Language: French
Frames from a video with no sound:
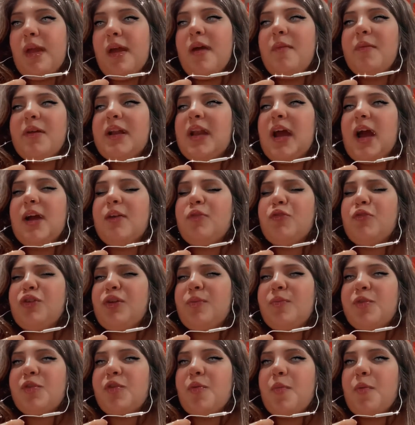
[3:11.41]
Avec la rallonge,
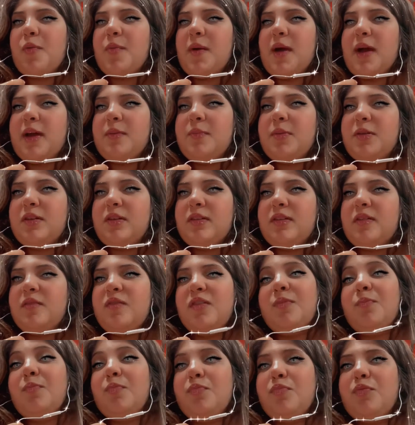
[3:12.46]
ça marchera pas pareil parce que c'est
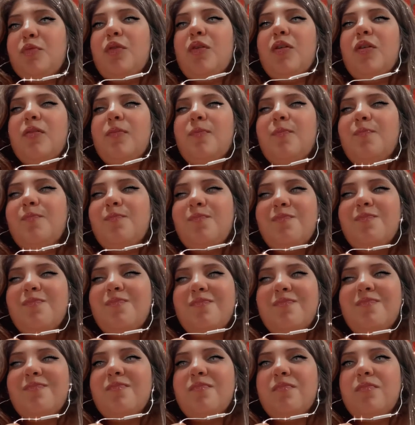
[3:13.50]
fait pour
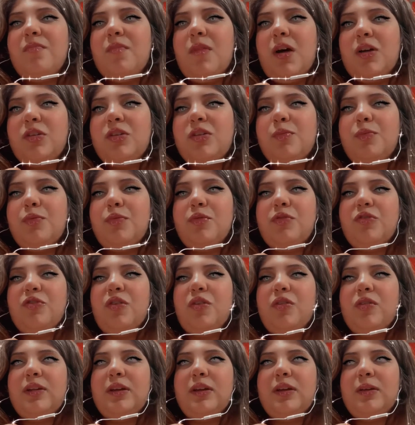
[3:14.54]
brancher euh, pour
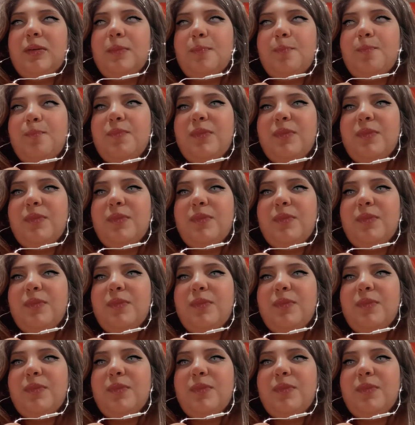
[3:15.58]
genre des,